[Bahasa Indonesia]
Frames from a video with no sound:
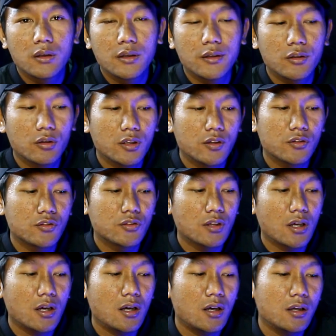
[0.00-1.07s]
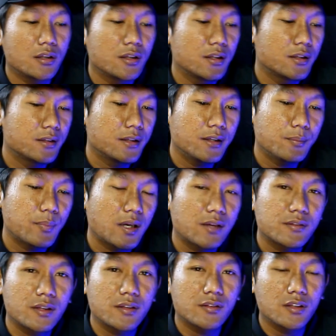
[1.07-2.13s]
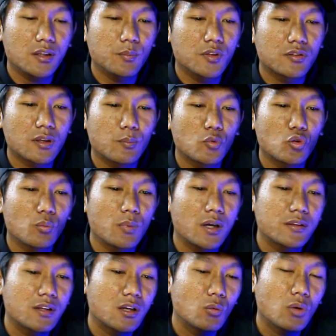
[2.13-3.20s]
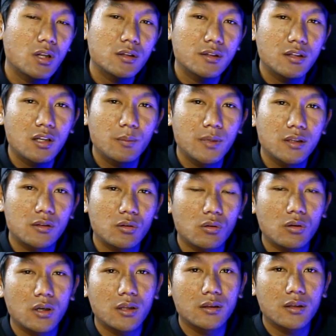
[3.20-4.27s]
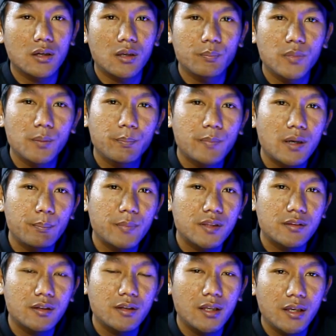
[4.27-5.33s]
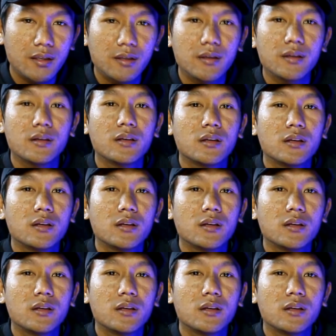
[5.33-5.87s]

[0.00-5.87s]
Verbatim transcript: Indonesia ini PSSI bisa merubah jadwal tidak bentrok antara FIFA Matchday